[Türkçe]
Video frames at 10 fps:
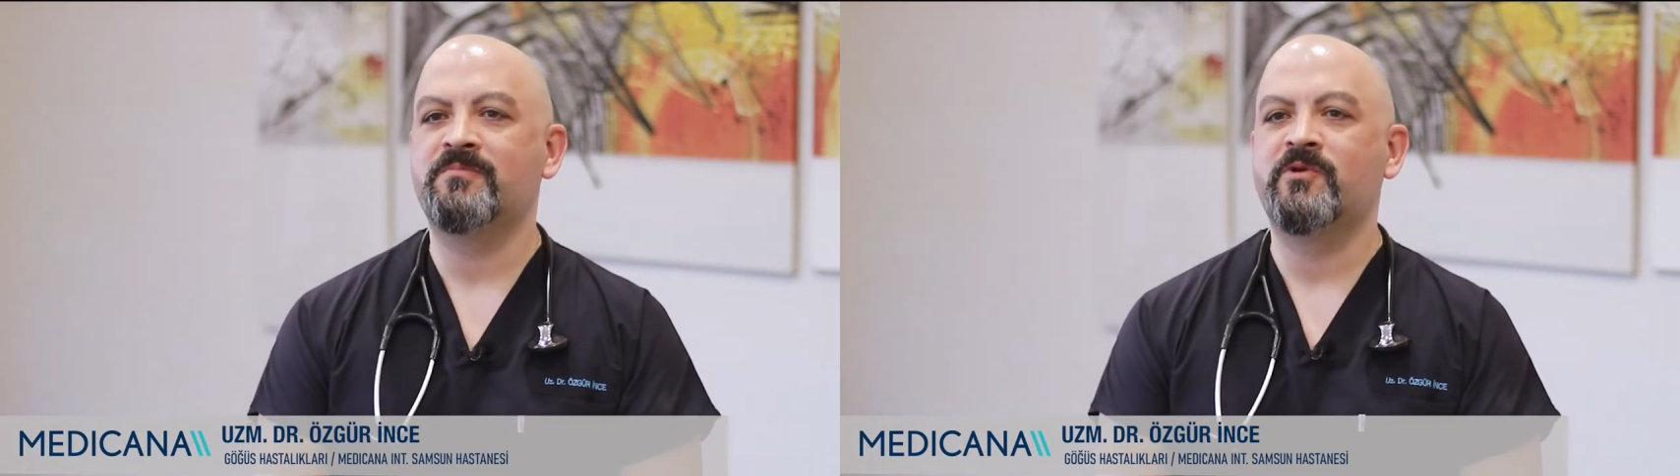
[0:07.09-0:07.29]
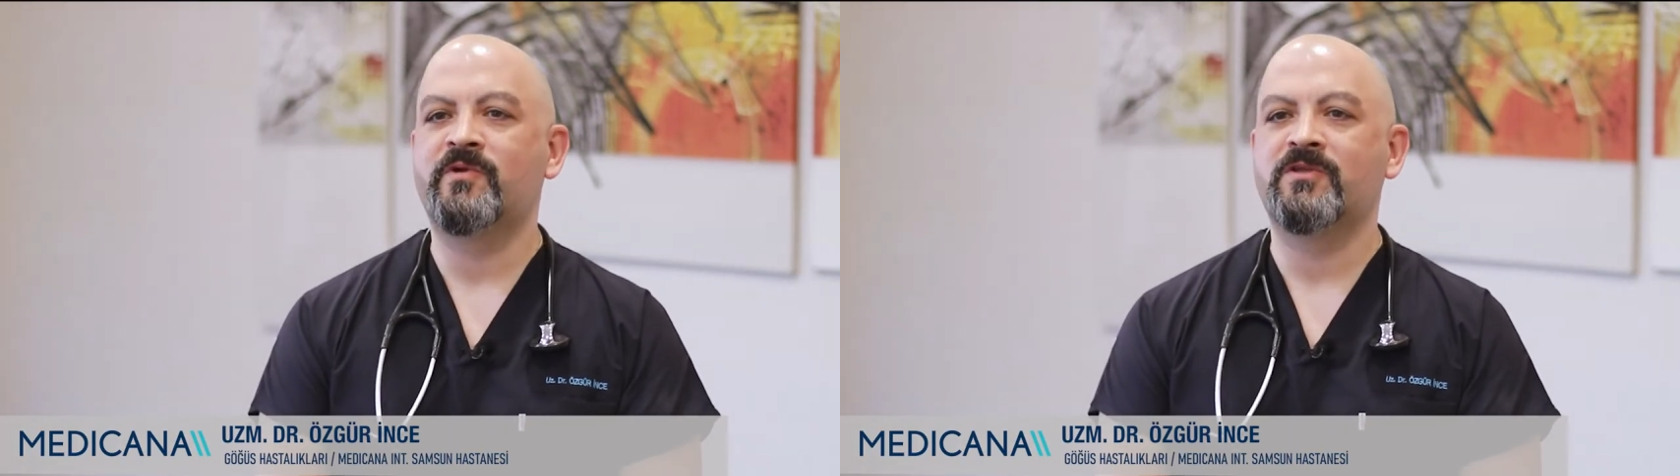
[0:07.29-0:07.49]

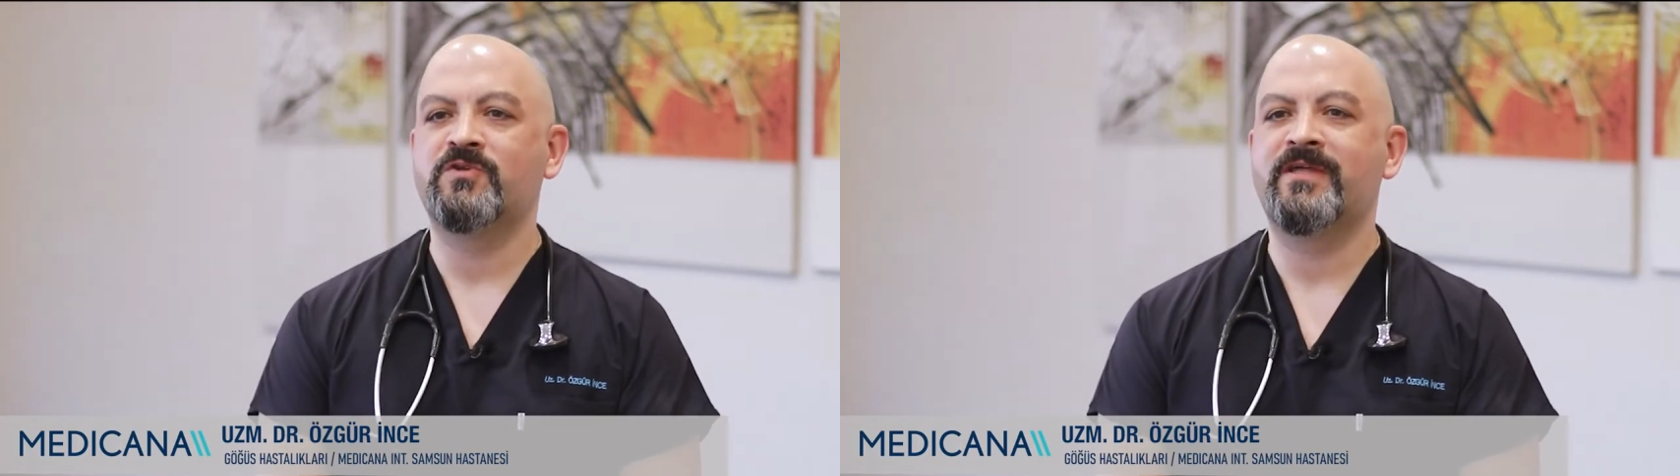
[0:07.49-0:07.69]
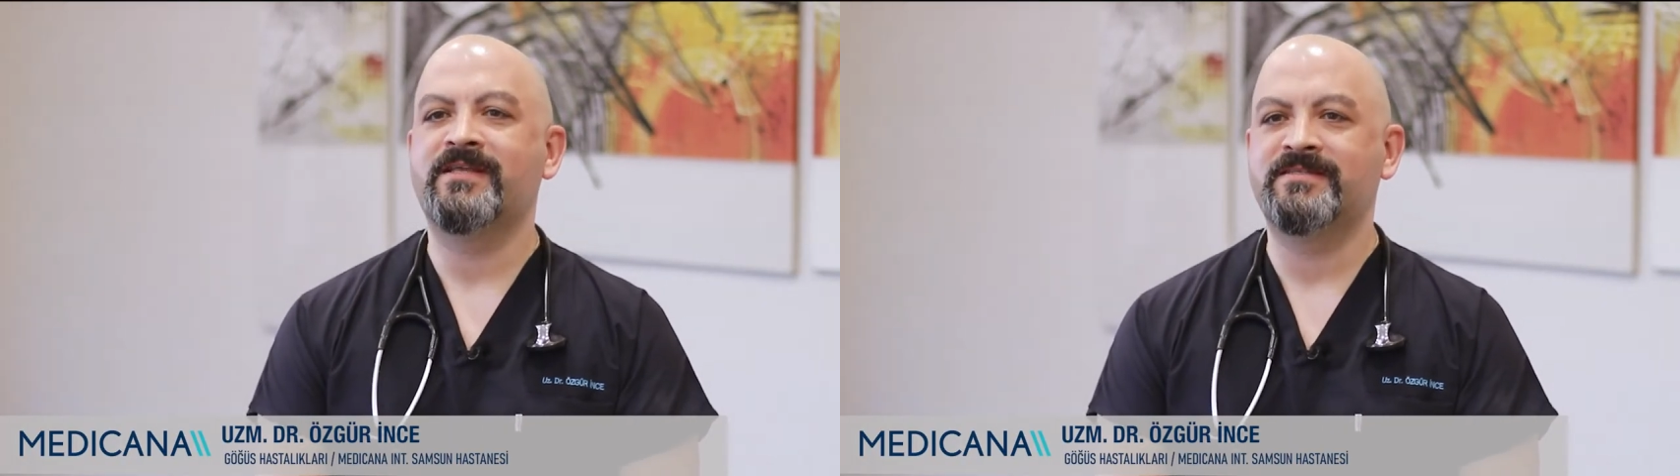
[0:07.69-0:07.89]

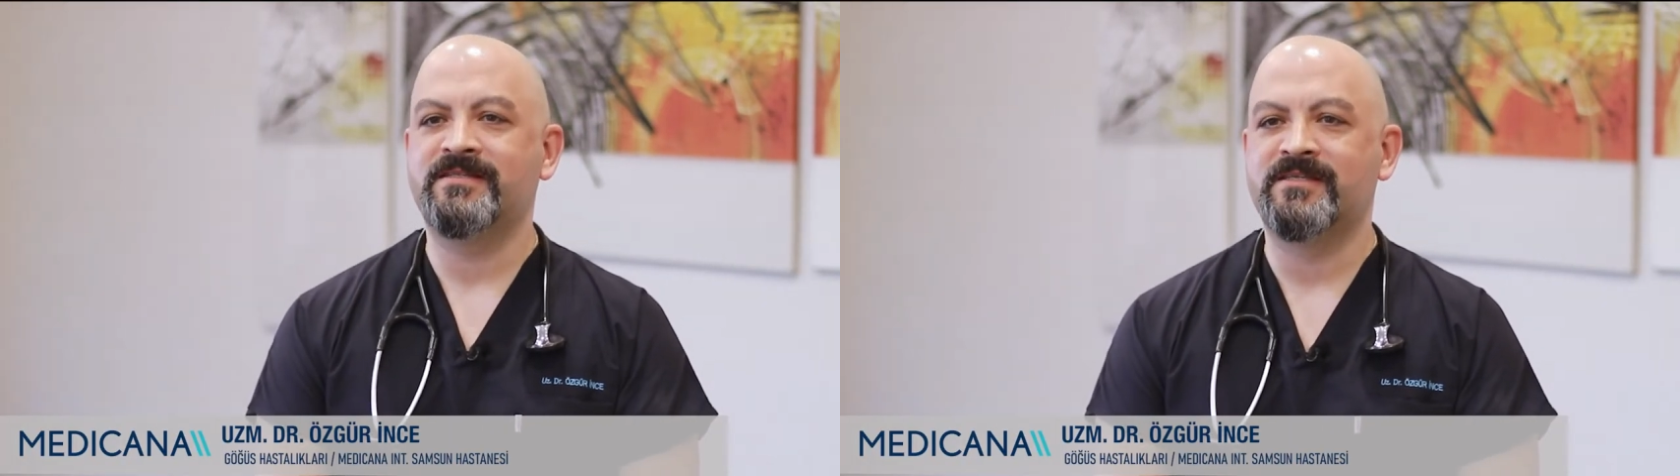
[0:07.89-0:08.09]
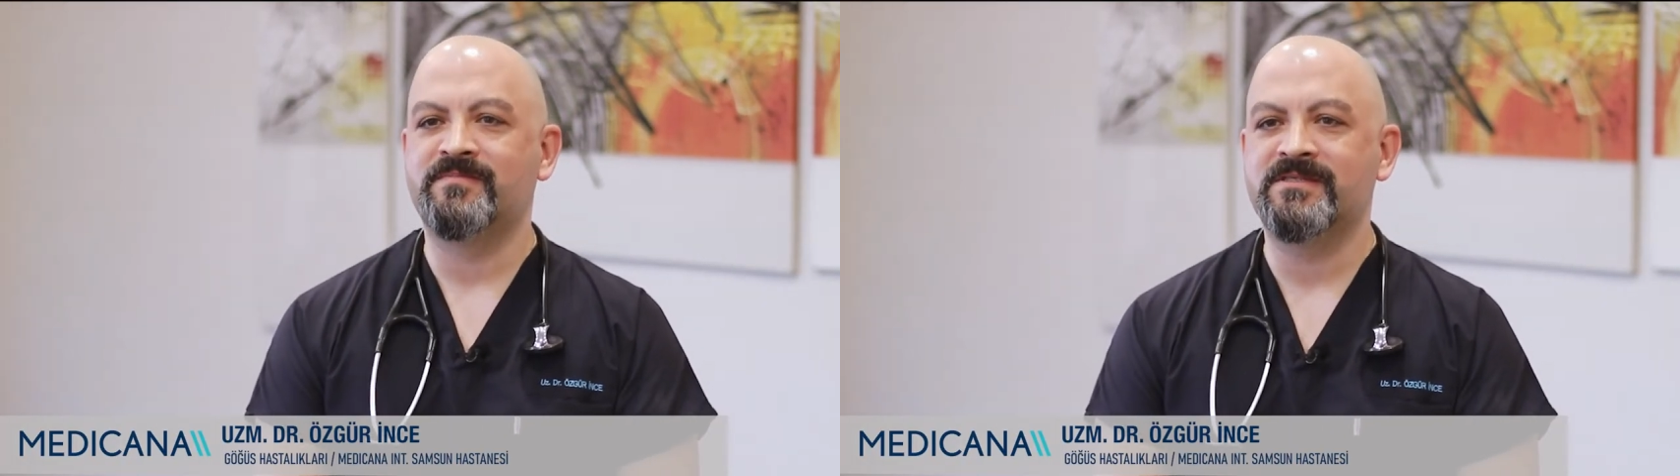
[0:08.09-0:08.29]
biyorezonans
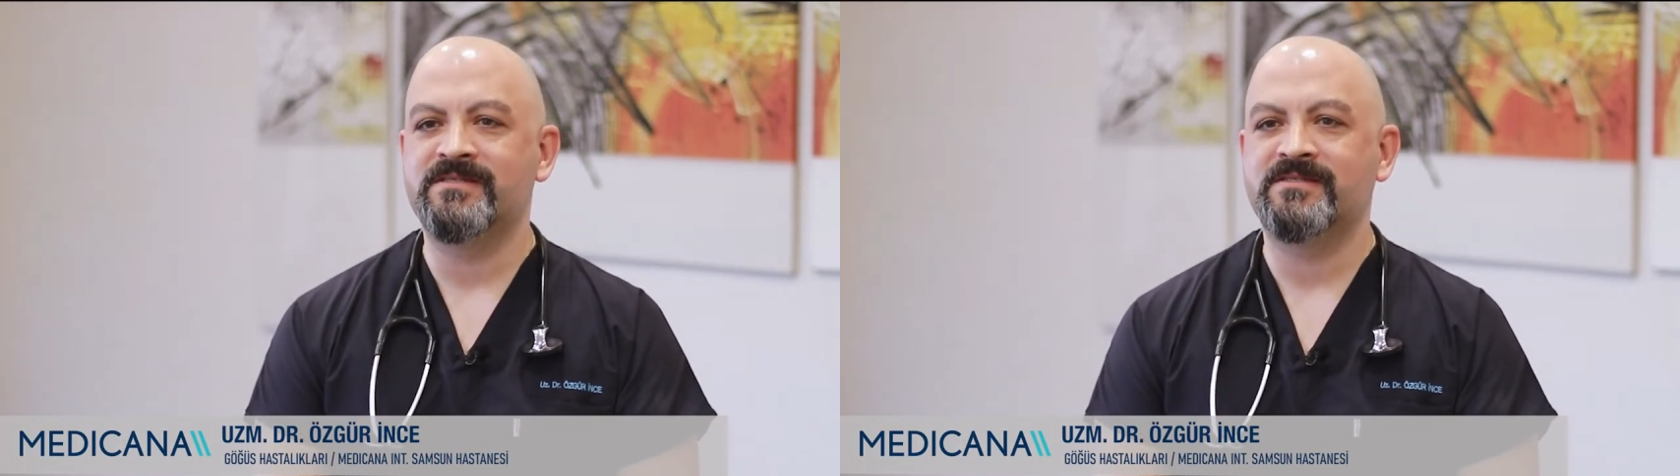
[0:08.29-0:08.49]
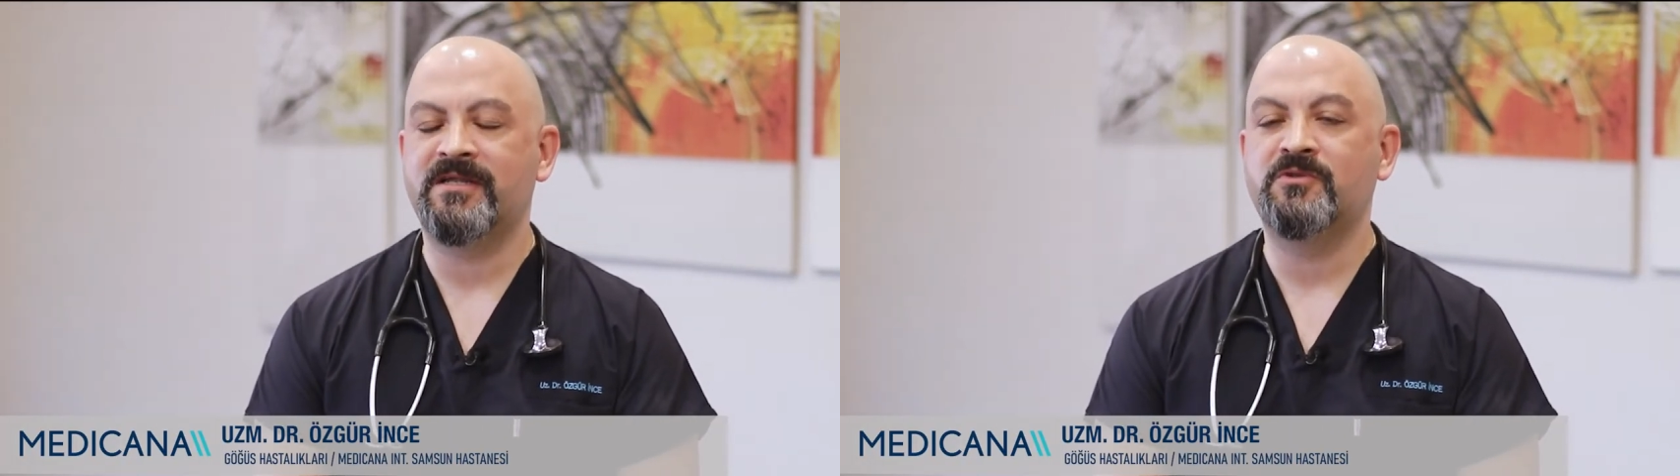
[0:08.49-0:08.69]

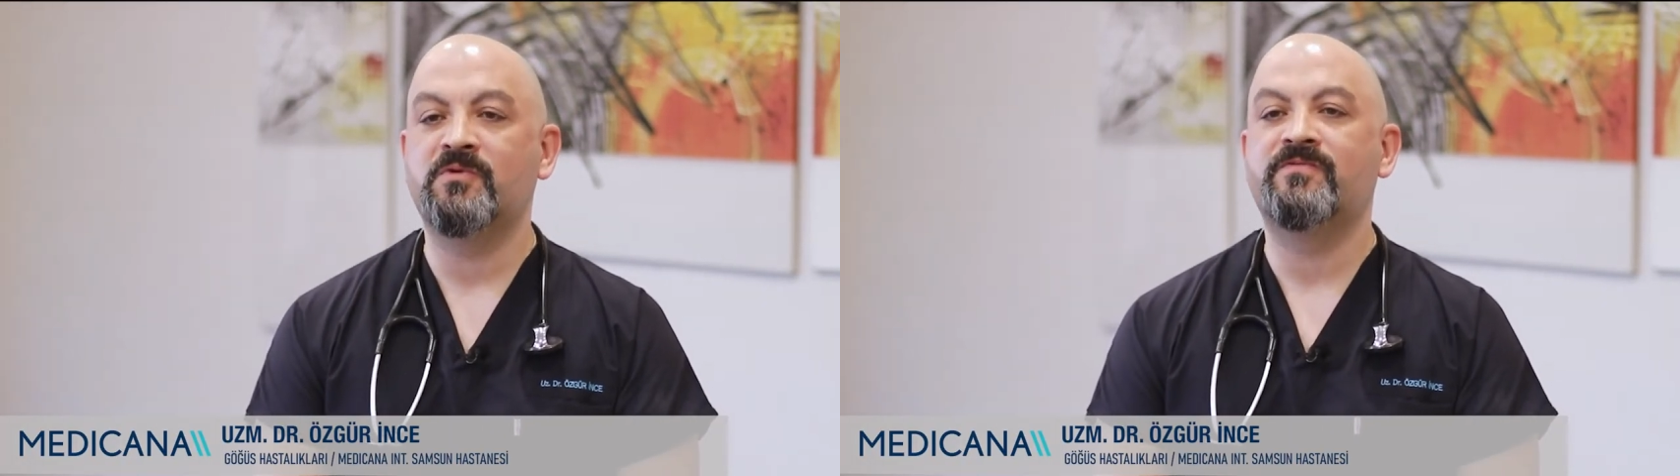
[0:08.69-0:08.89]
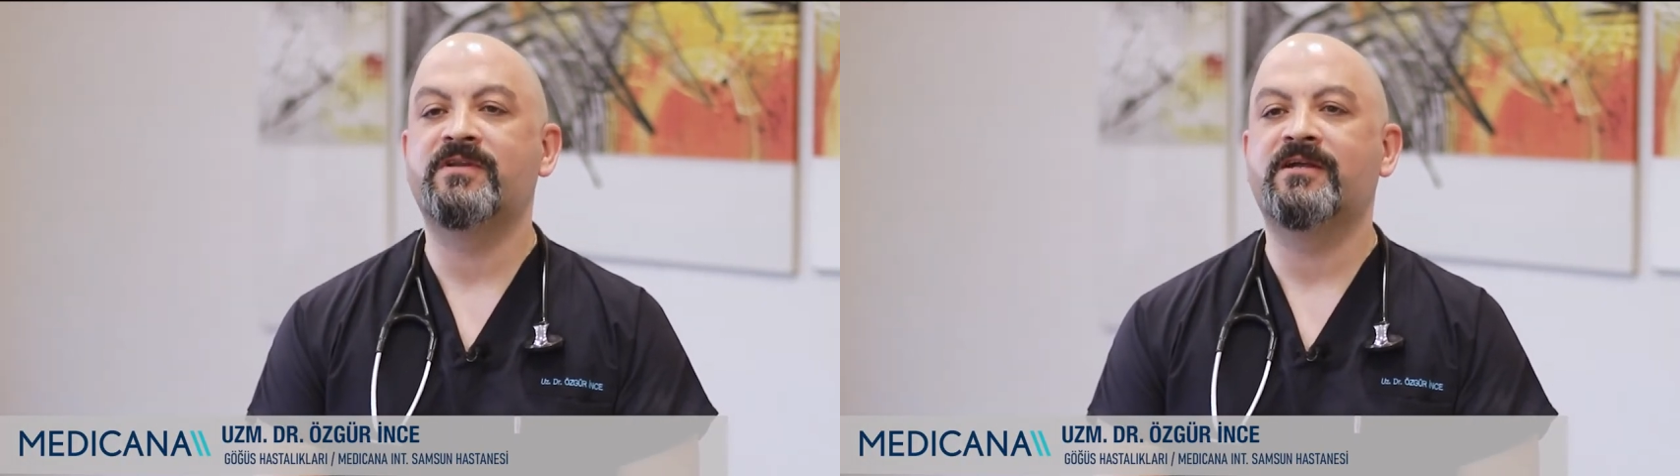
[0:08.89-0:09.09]
dediğimiz
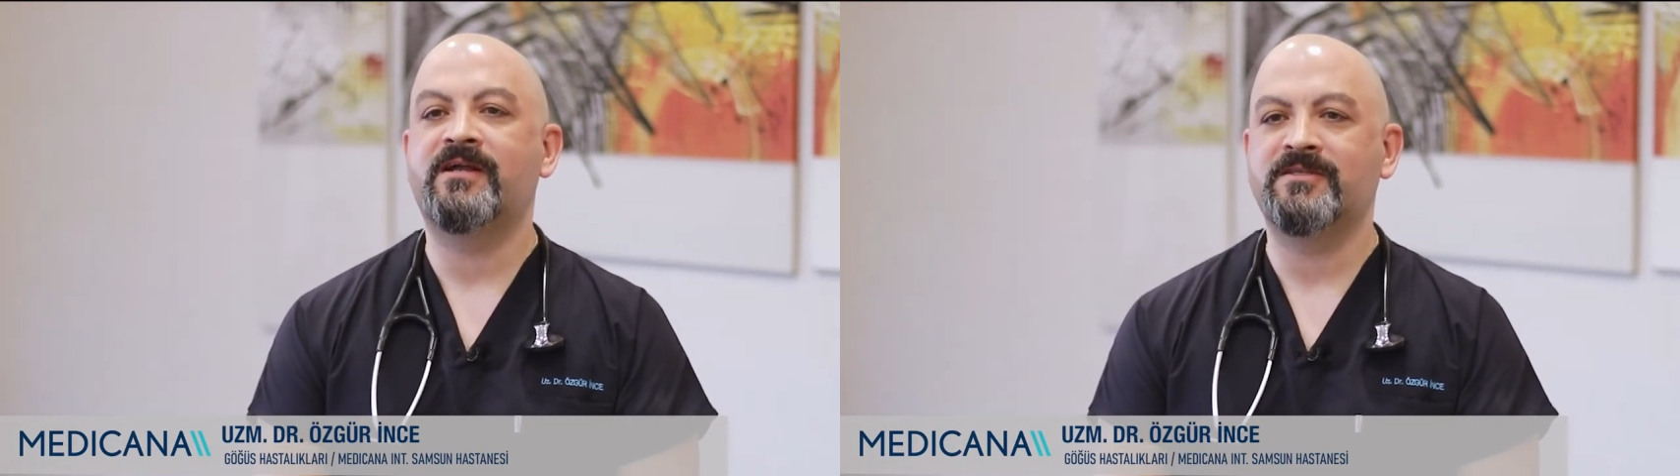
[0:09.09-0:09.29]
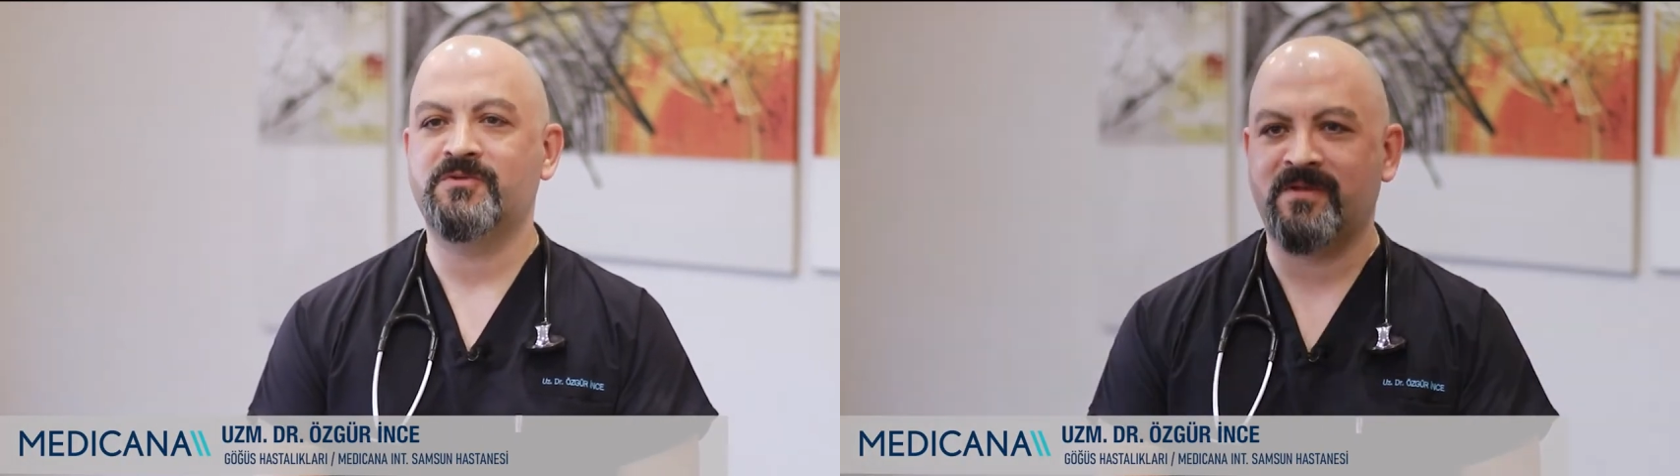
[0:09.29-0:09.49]
radyo frekans